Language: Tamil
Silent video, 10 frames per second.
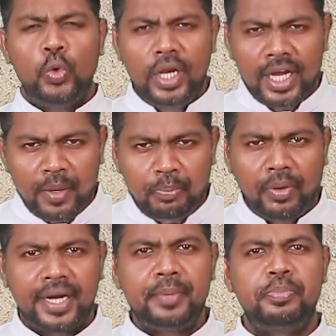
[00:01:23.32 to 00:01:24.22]
உலக
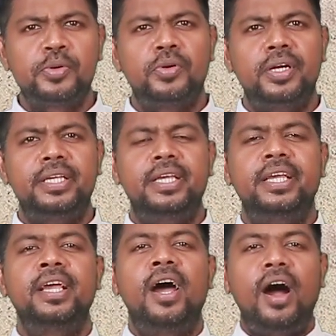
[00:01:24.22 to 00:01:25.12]

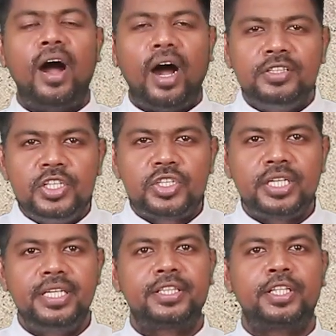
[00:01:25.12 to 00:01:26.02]
படைப்புக்குள்ளேயே
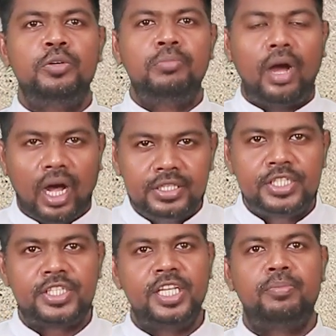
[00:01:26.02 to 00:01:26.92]
அதிசயத்திலும்
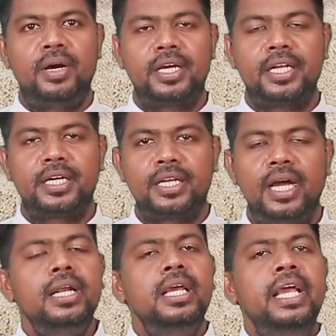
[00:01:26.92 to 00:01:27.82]
அதிசயமாக
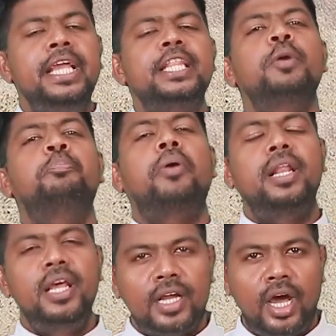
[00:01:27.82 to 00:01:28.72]
இருக்கிறார் இதுக்கு
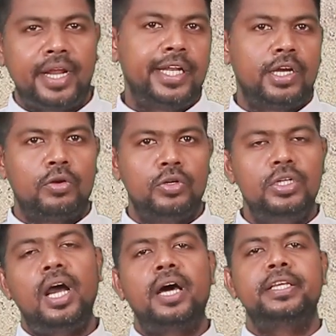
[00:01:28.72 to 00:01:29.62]
பல காரணங்கள்
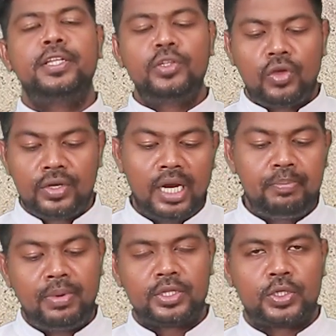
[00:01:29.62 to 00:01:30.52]
உண்டு அதை இன்னொரு
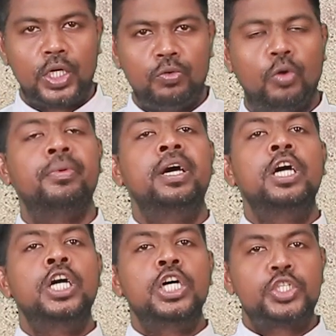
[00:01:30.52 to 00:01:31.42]
நாள் பார்த்துக்கொள்வோம்
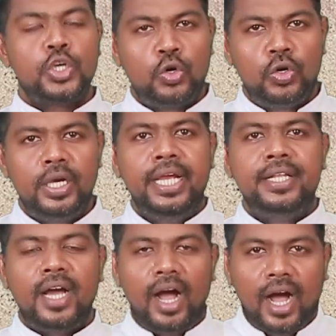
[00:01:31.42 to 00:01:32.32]
ஸோ
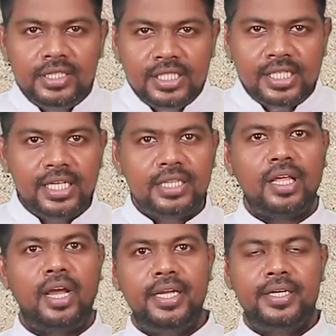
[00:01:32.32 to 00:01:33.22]
இந்த அதிசய
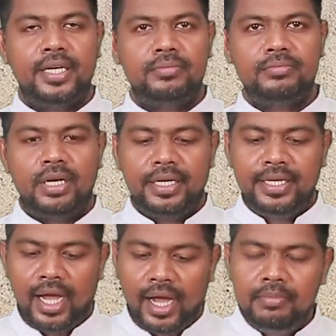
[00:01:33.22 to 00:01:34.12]
தாயிடம்
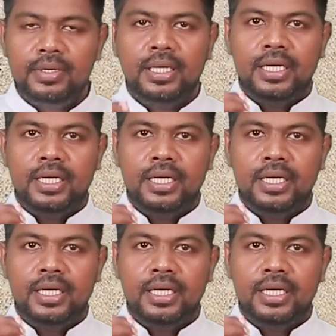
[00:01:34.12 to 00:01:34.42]
நாம்